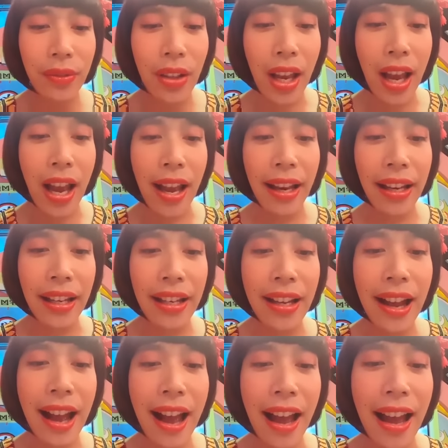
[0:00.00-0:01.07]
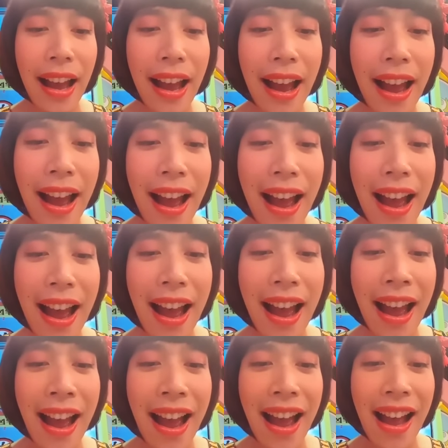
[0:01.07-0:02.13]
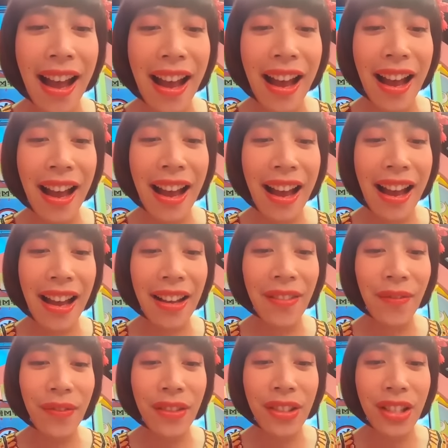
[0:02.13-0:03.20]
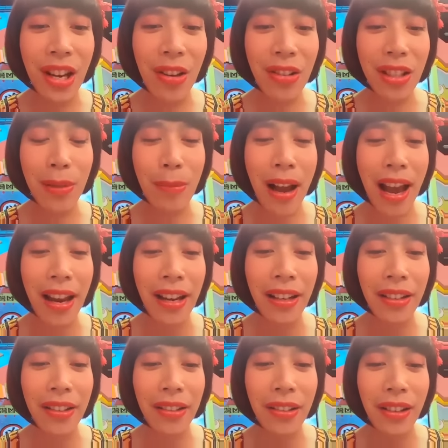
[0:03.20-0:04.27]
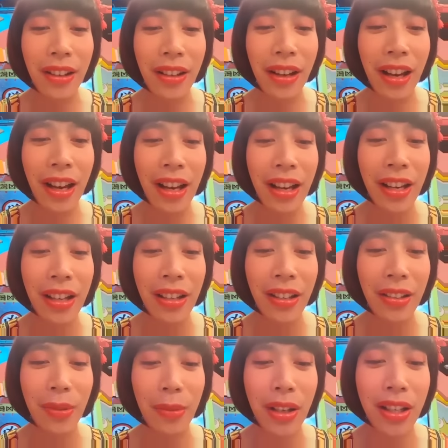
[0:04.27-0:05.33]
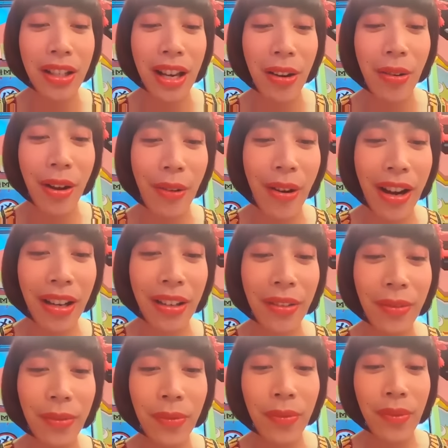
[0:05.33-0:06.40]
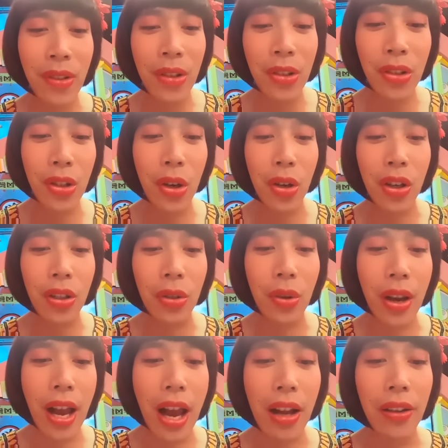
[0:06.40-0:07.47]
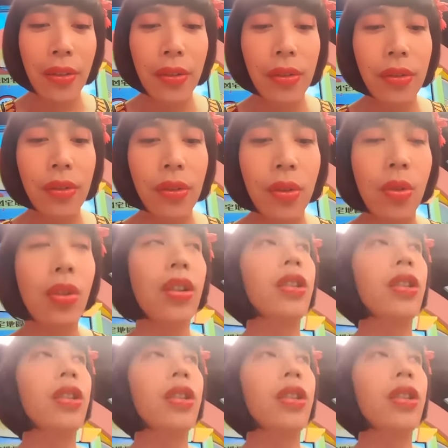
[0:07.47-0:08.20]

哎呀哈哈哈哈哈哈，超级白，哎，怎么念起来怪怪的，瘦了，对啊，我已